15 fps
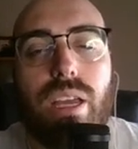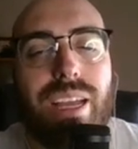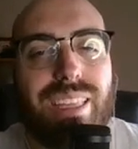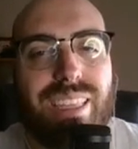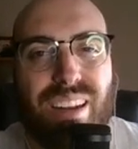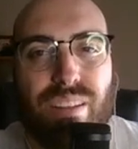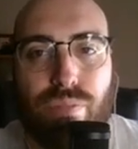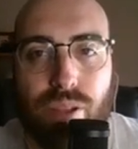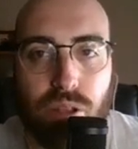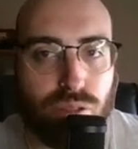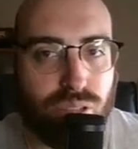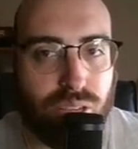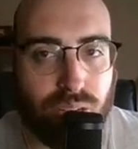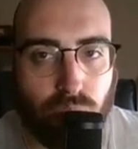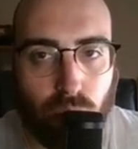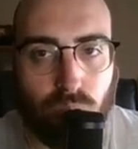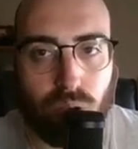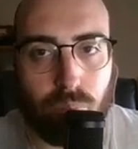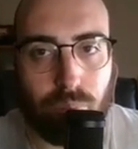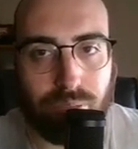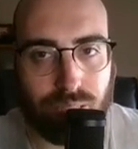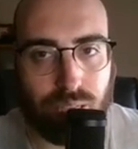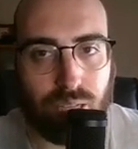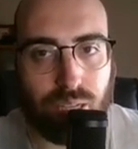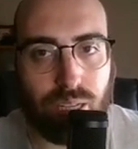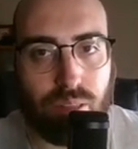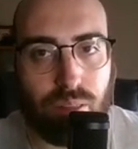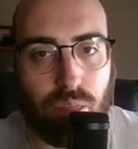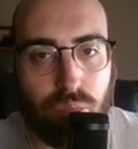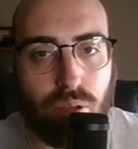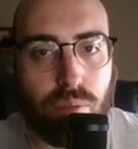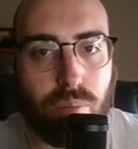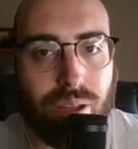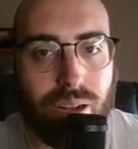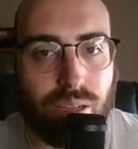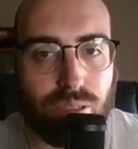y tiene fallos enormes de edición, ¿vale?